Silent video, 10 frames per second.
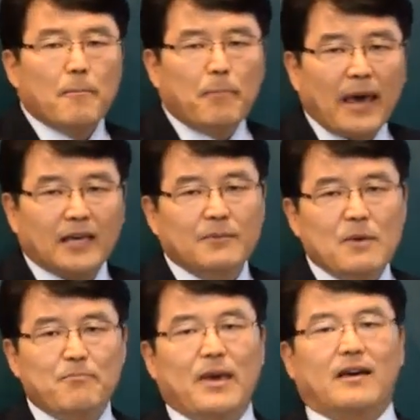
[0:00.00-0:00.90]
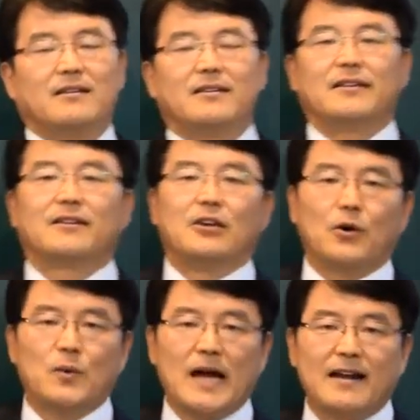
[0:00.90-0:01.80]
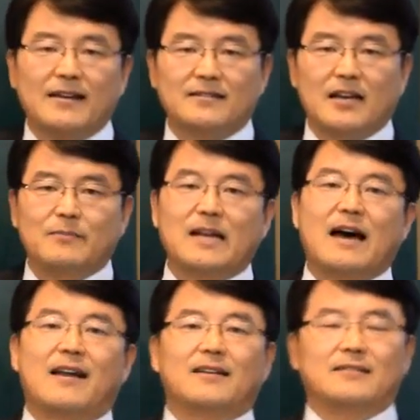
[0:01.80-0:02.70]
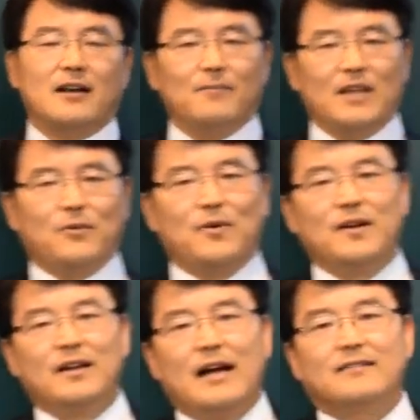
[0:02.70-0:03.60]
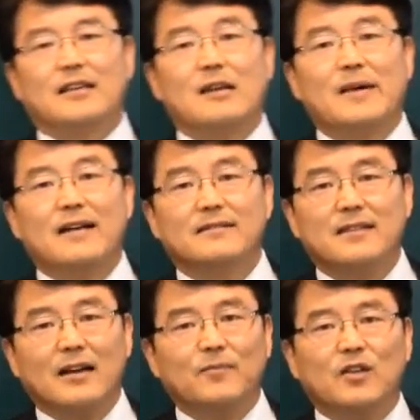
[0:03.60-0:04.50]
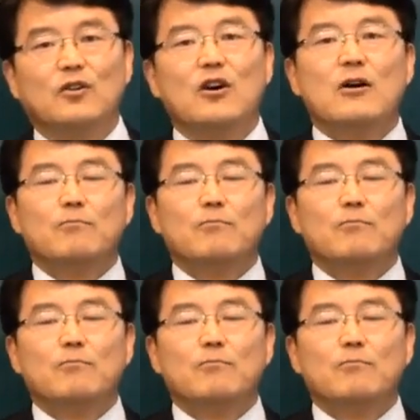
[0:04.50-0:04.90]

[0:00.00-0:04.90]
100이면 100, 결혼 안 한 사람은 안 한 사람대로 한 사람은 한 사람대로